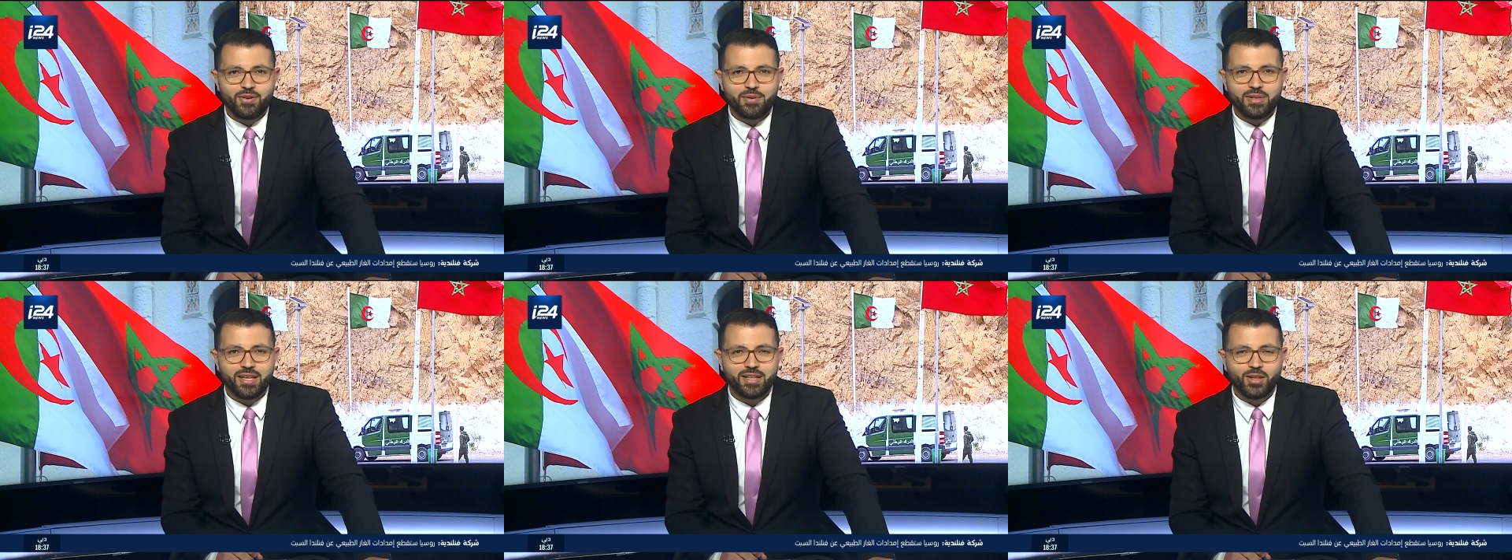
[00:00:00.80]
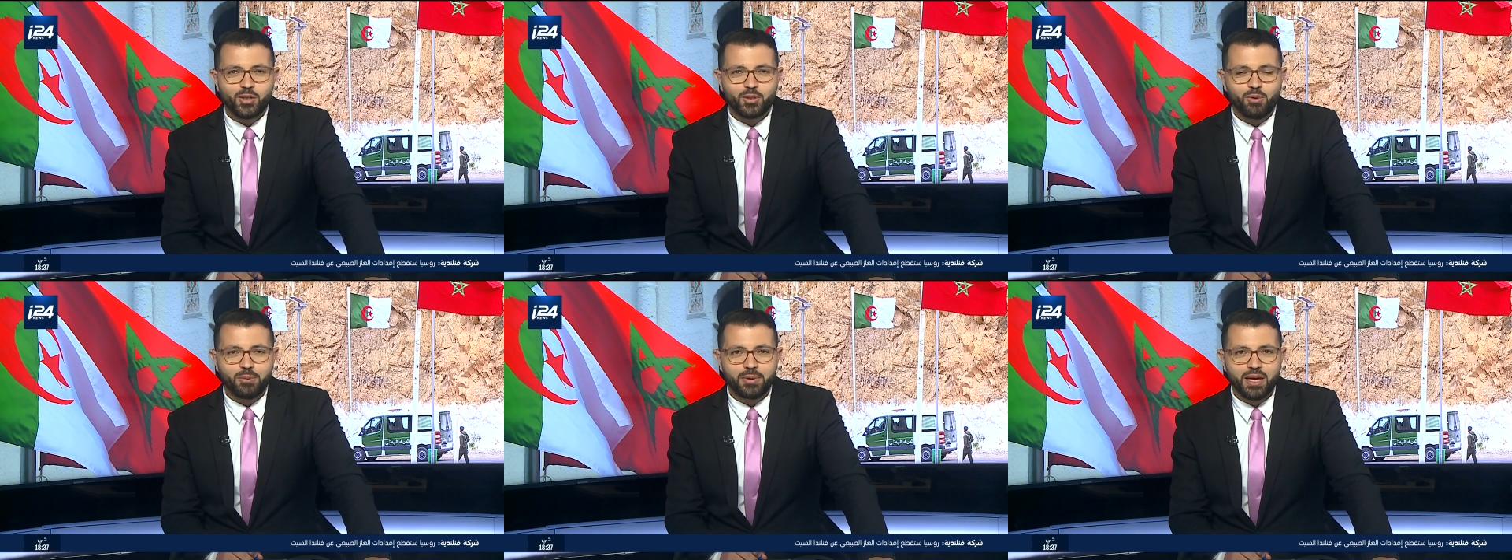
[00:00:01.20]
في مثل هذا
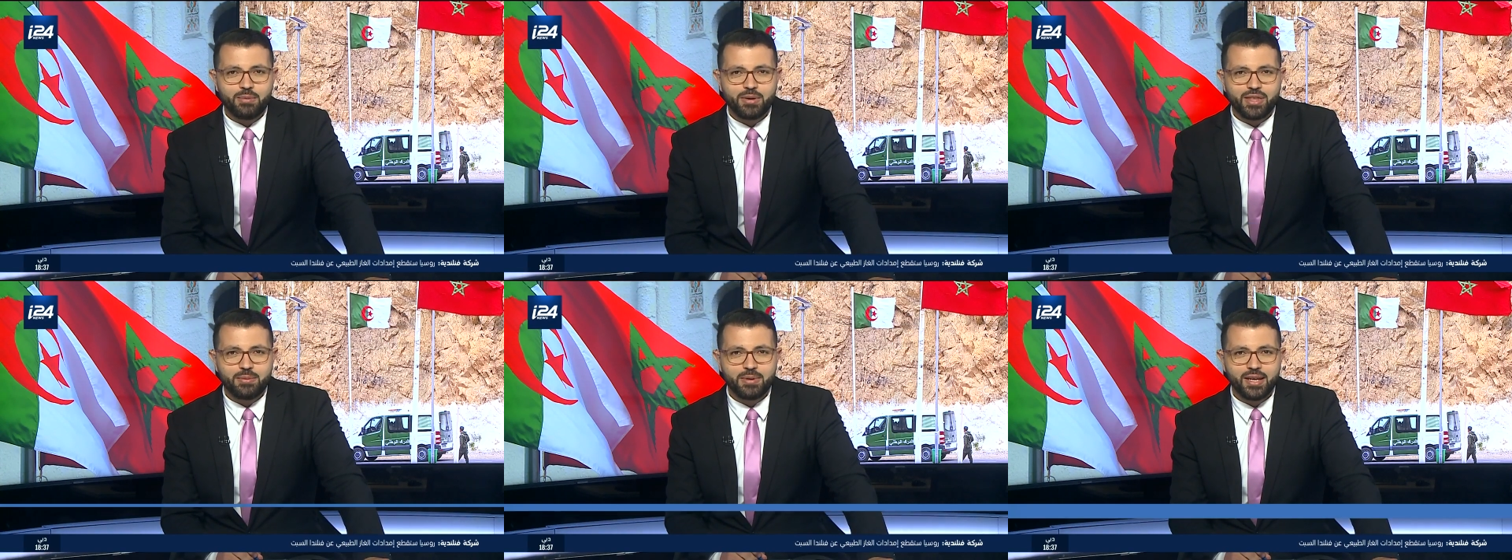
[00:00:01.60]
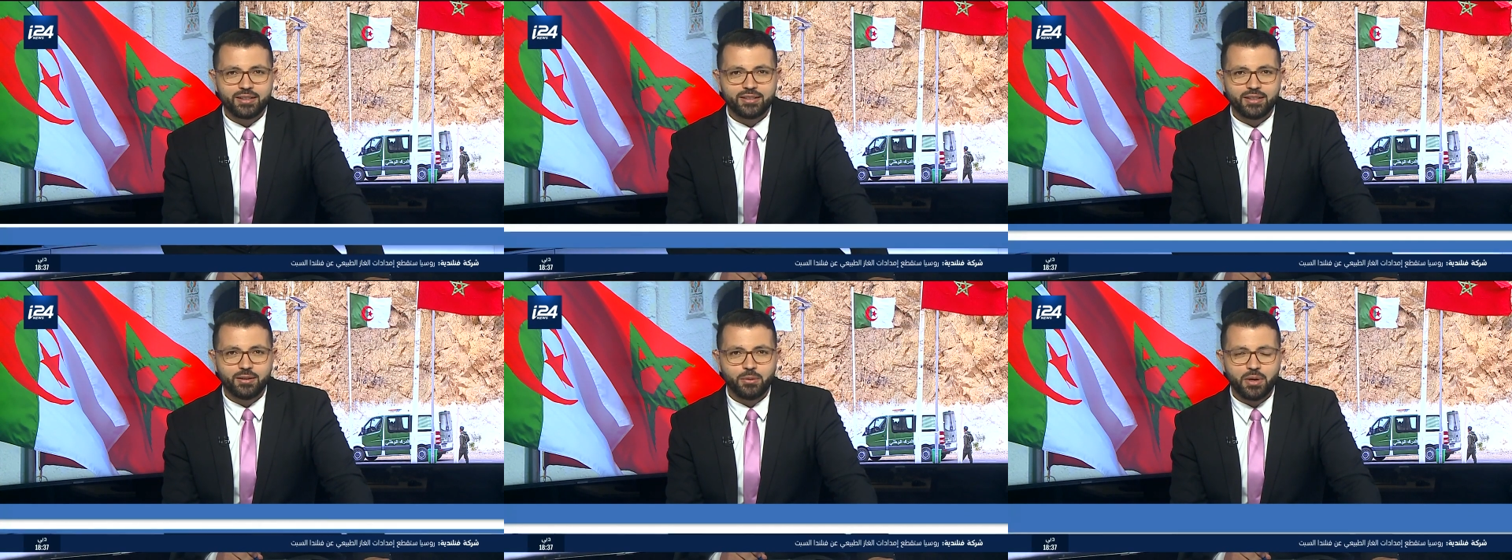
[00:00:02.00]
الأسبوع من عام
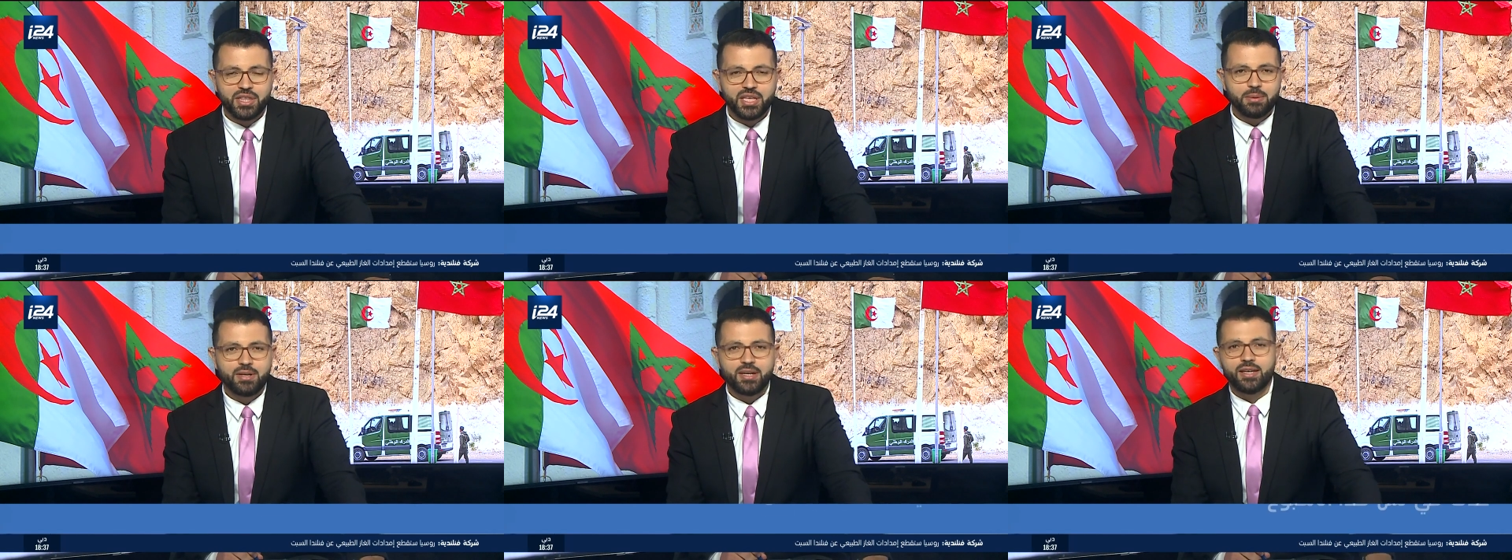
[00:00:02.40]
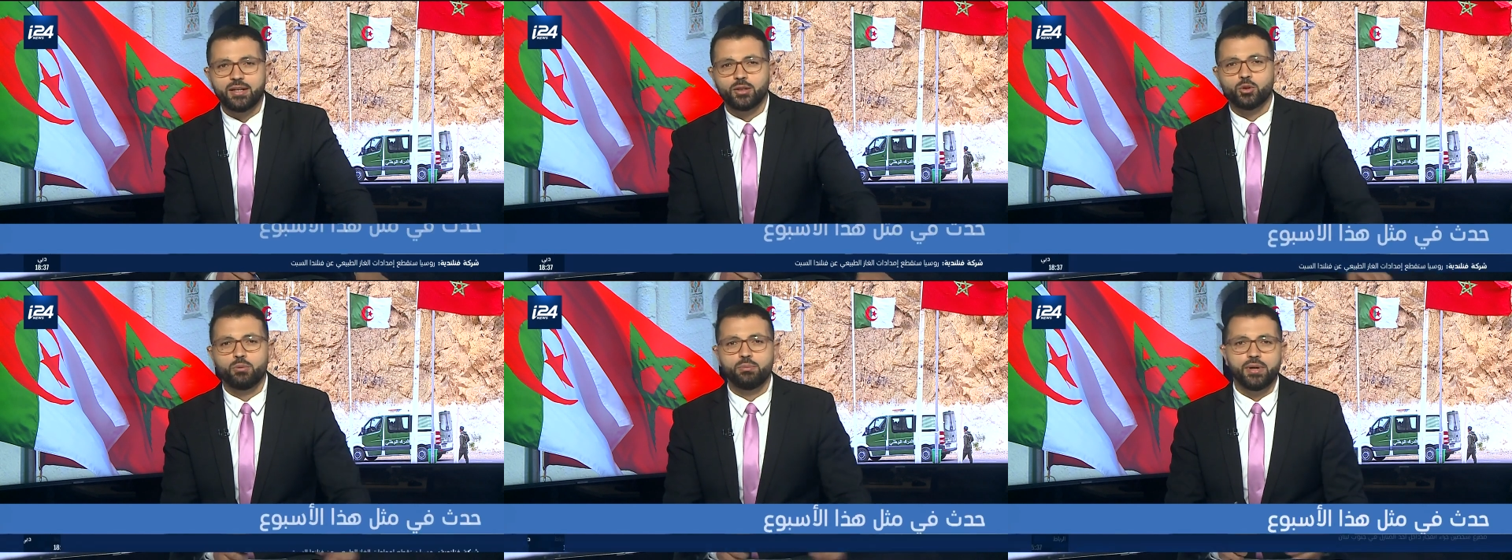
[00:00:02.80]

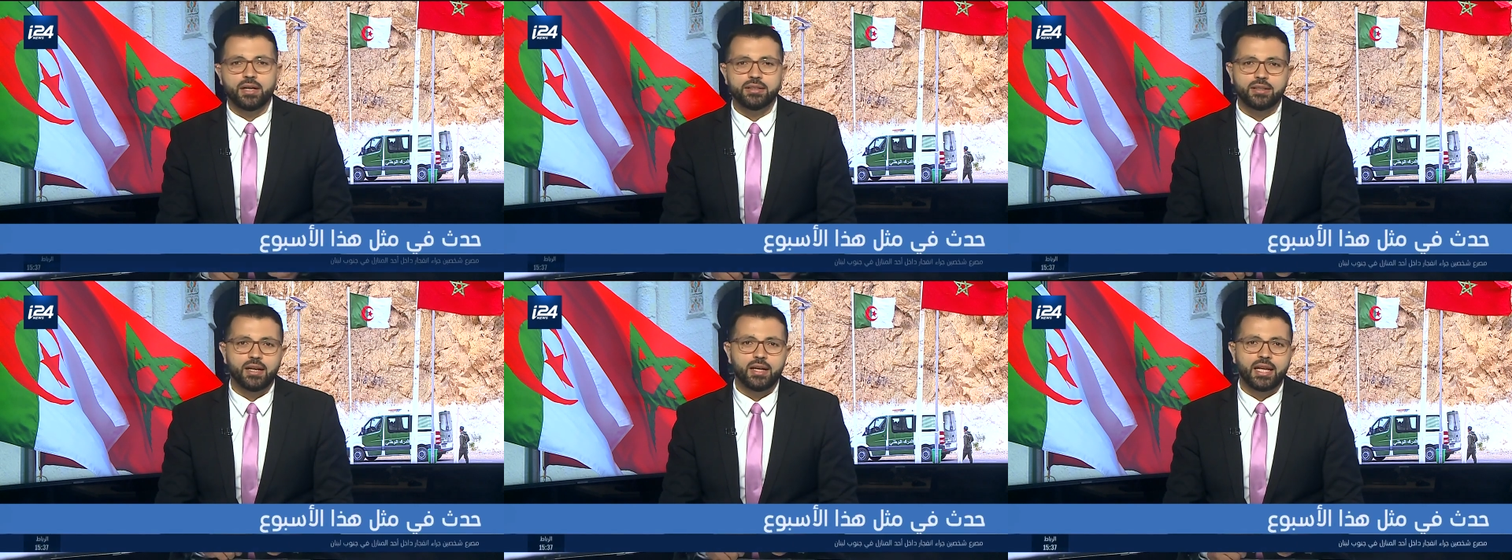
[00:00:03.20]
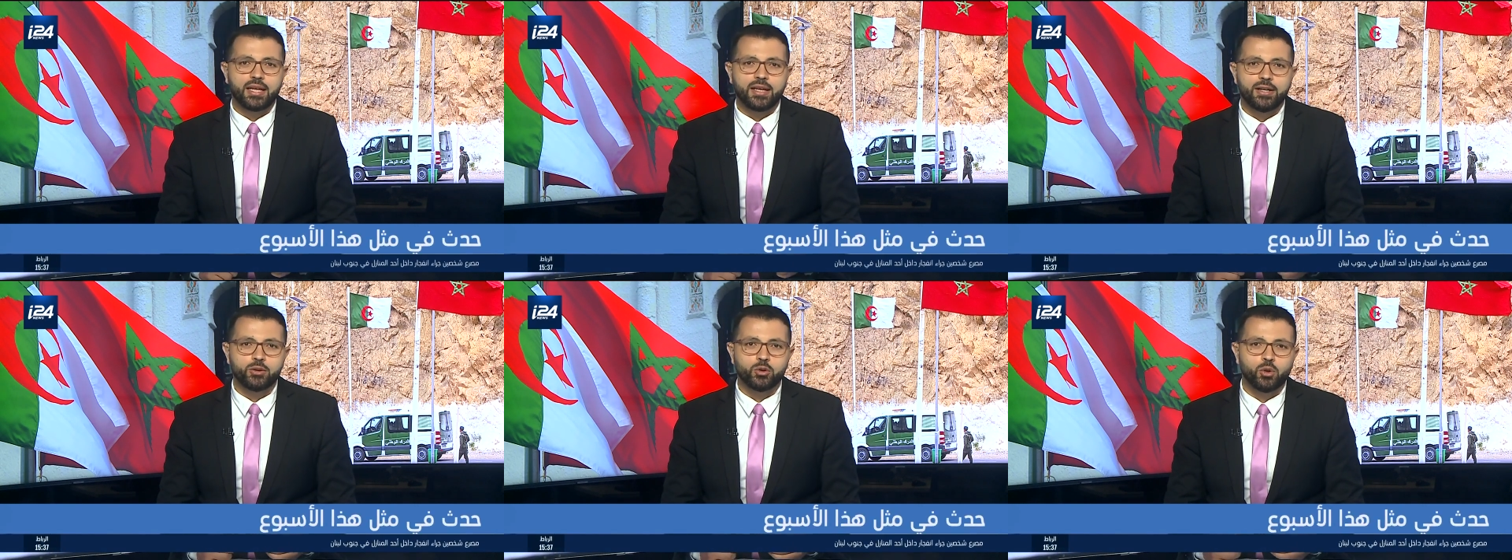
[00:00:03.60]
88 طبعت
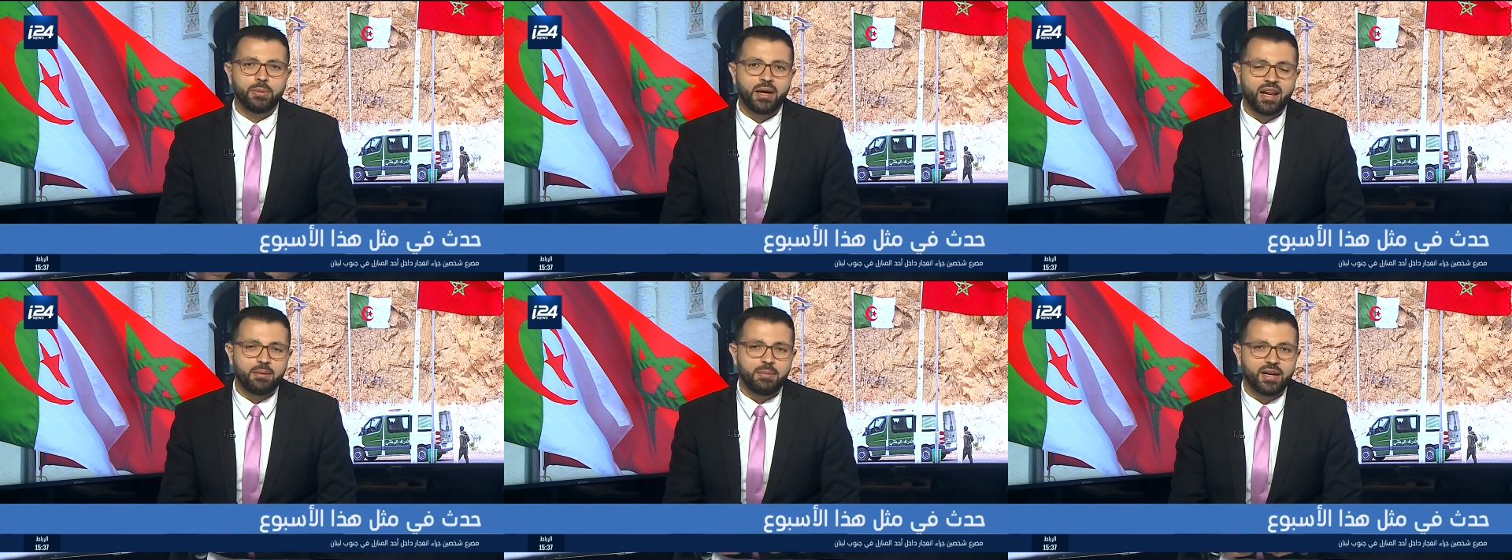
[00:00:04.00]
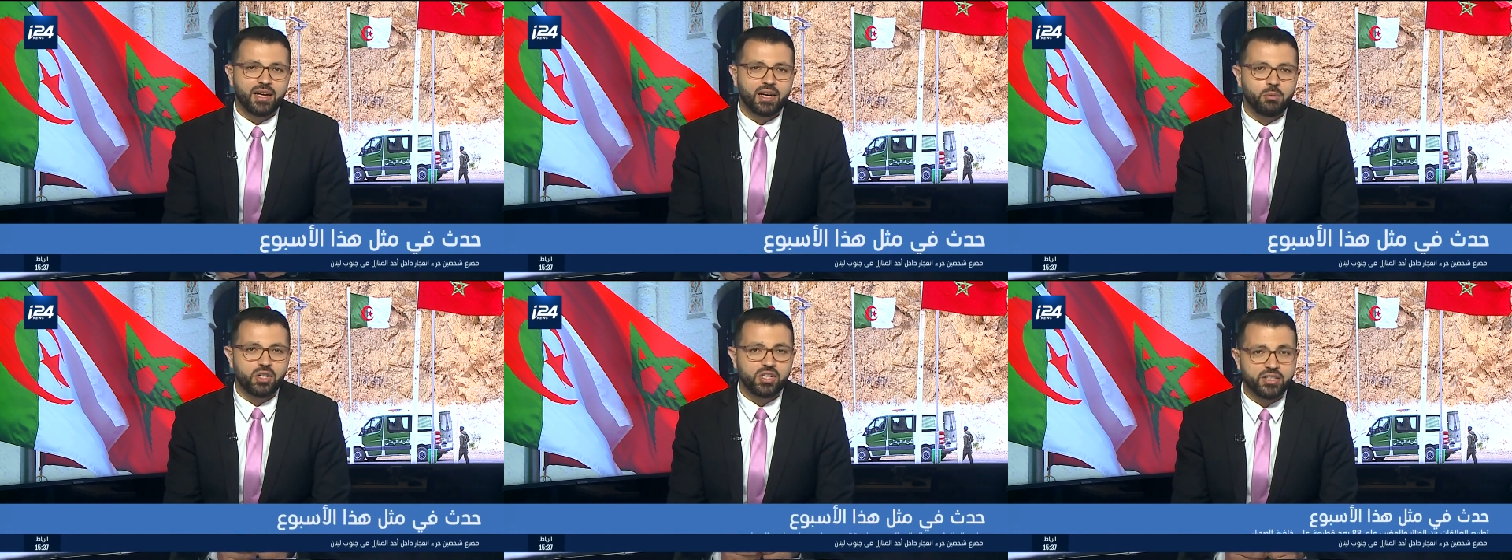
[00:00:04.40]
العلاقات بين
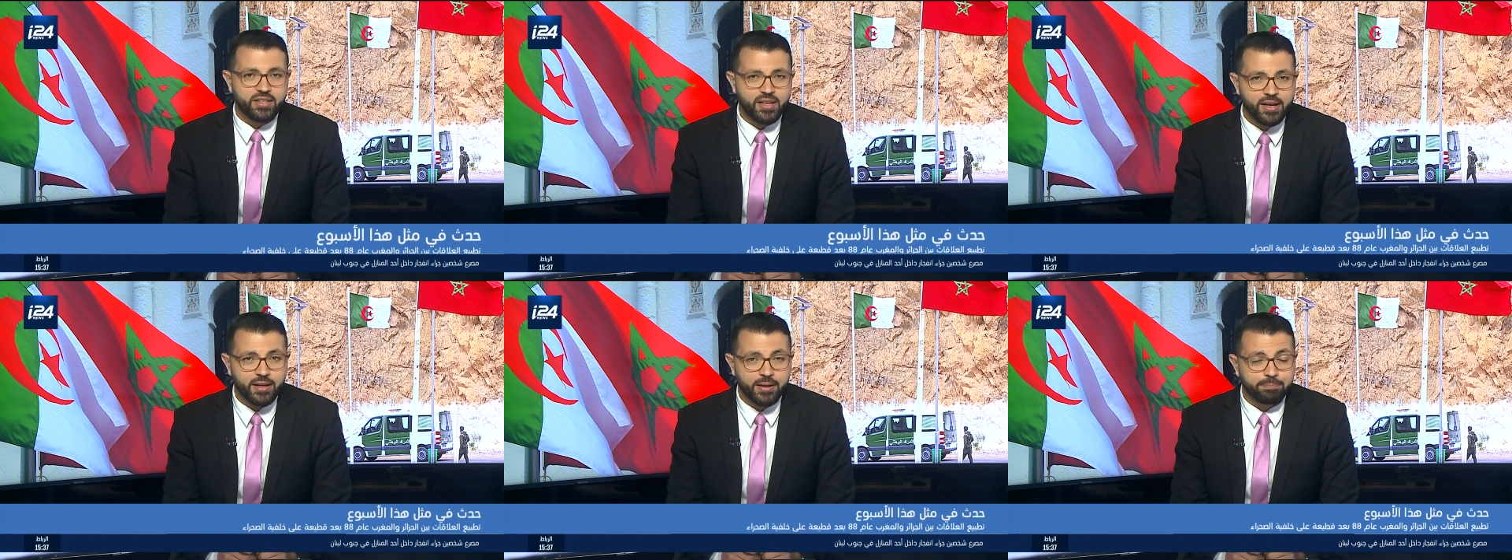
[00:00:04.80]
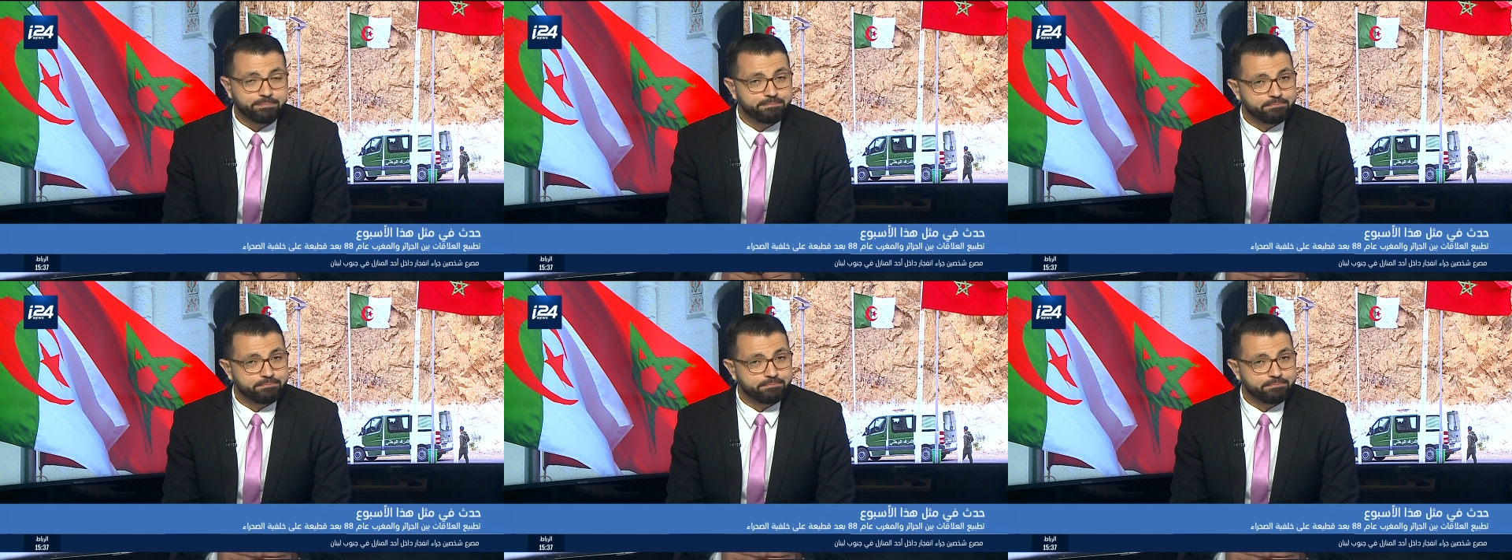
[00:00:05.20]
المغرب والجزائر